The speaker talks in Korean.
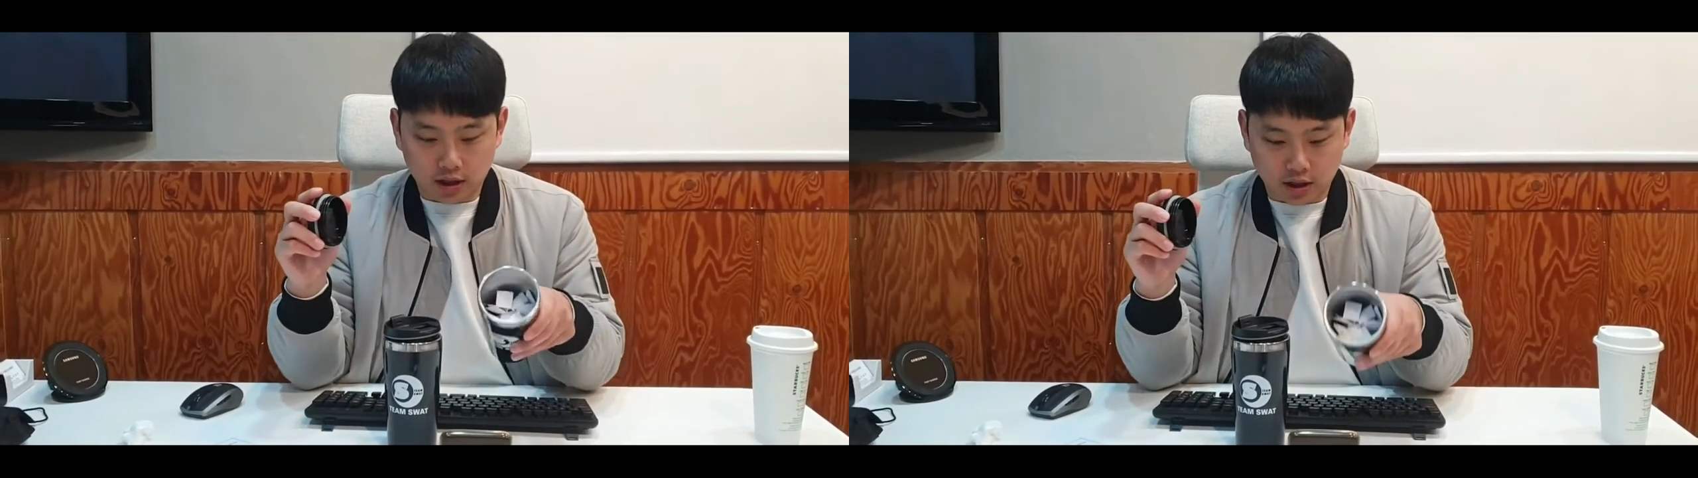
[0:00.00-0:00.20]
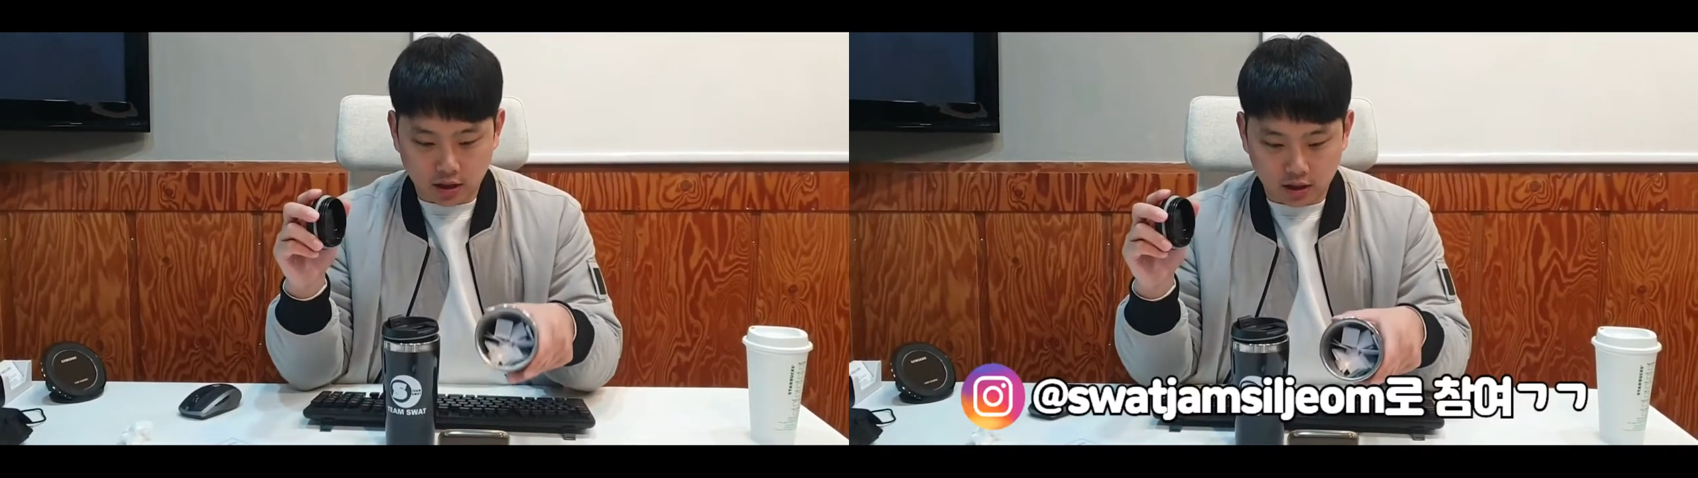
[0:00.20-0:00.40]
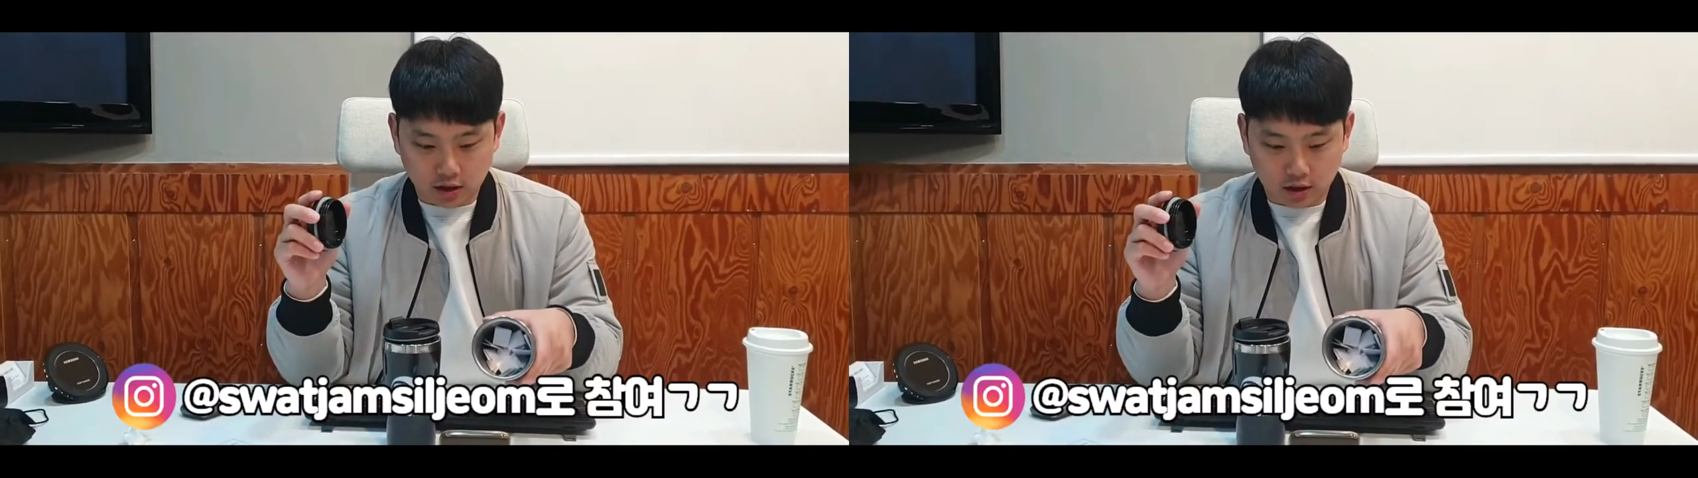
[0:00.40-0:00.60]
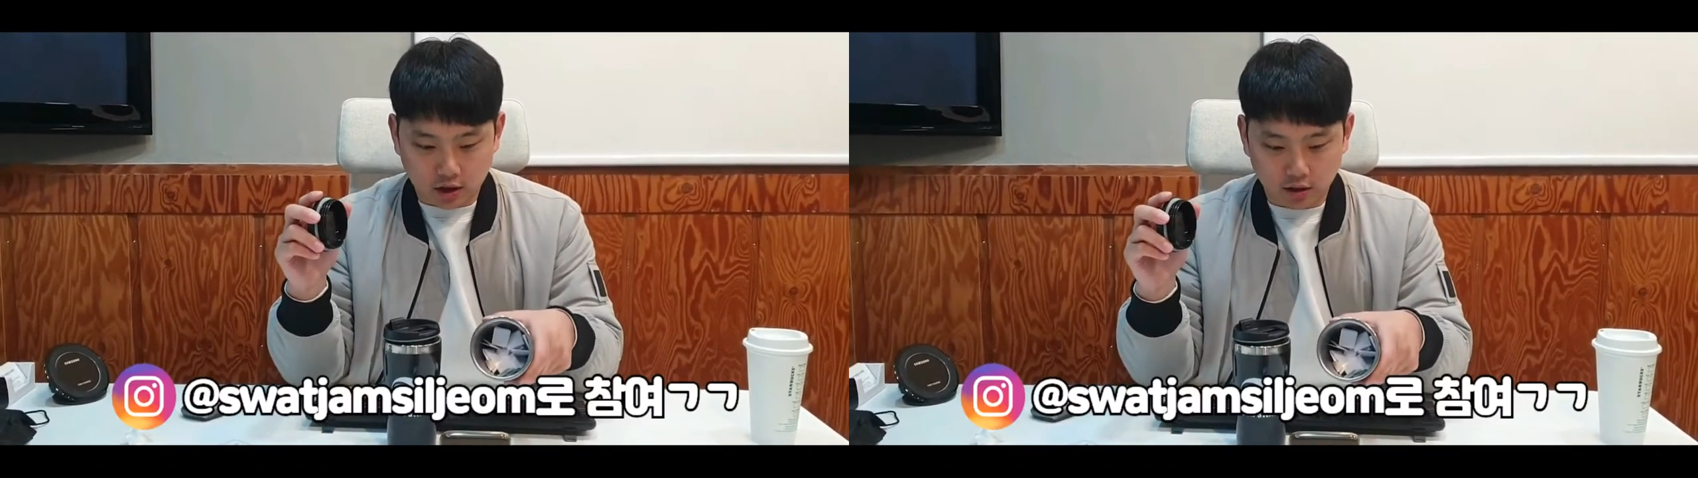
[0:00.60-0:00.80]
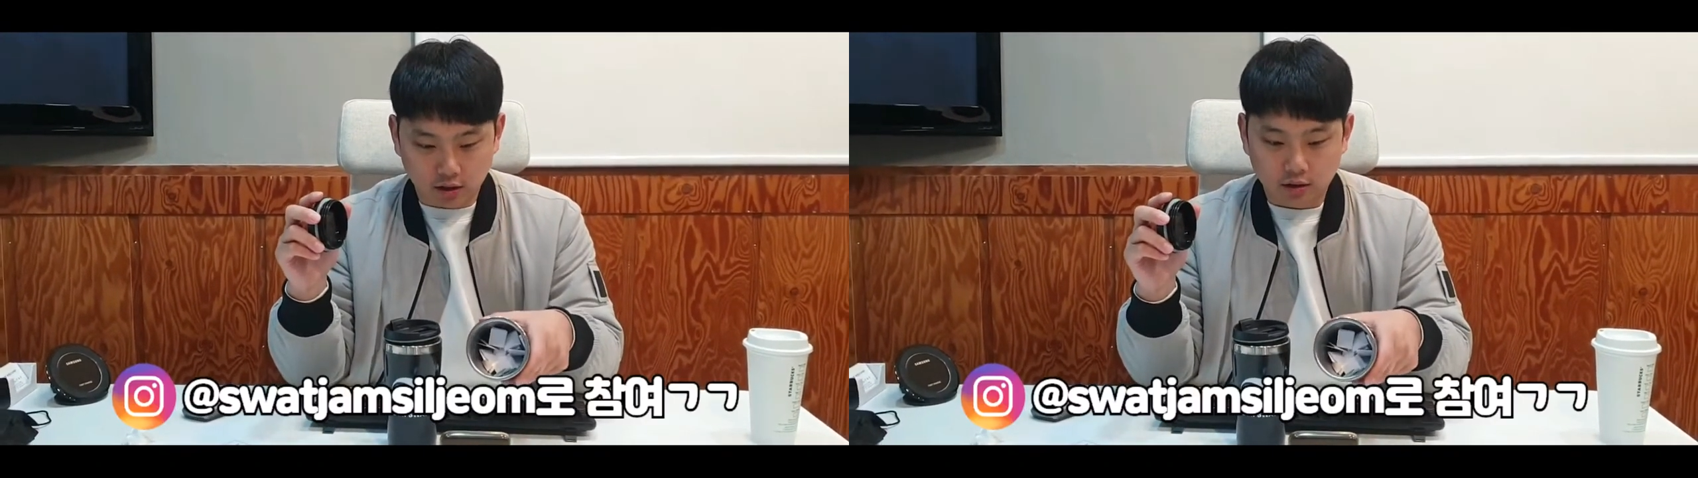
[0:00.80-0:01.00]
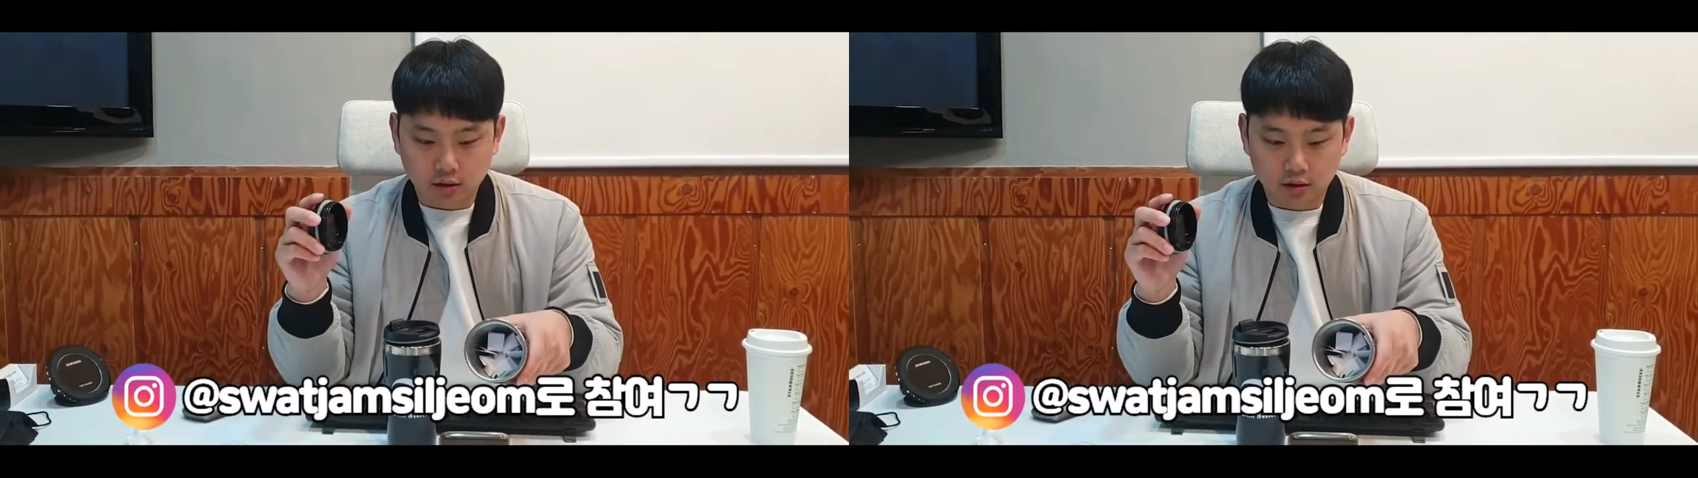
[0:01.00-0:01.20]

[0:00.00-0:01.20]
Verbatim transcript: 진행을 했던